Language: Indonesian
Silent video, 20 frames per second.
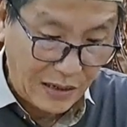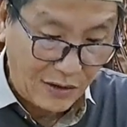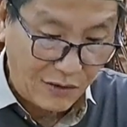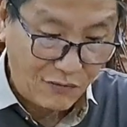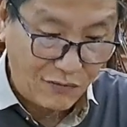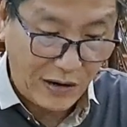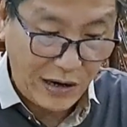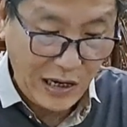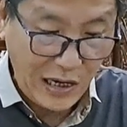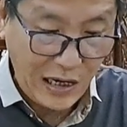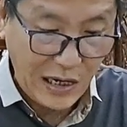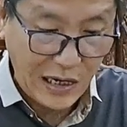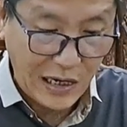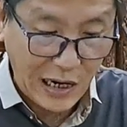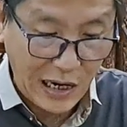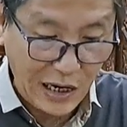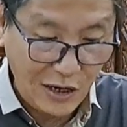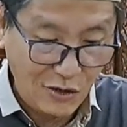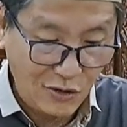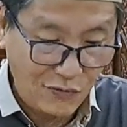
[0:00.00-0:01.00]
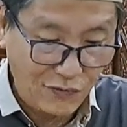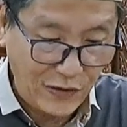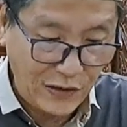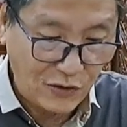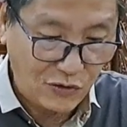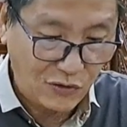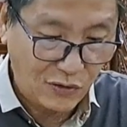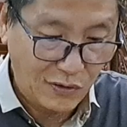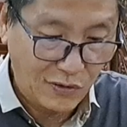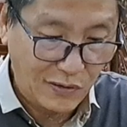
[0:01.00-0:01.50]
Fa ingkanu
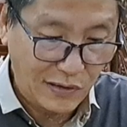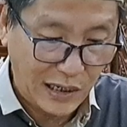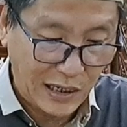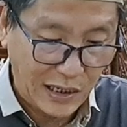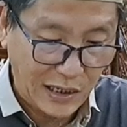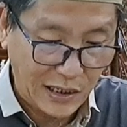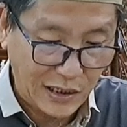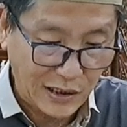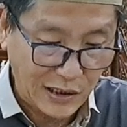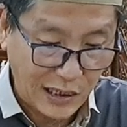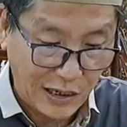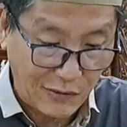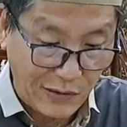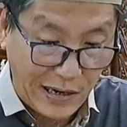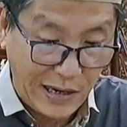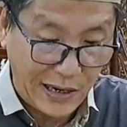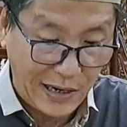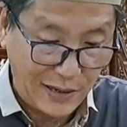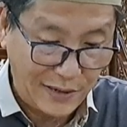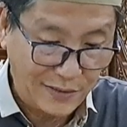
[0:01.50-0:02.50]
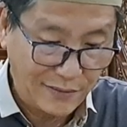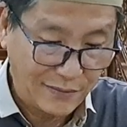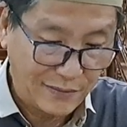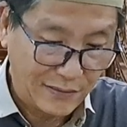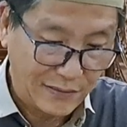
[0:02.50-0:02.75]
sunnah sawaan,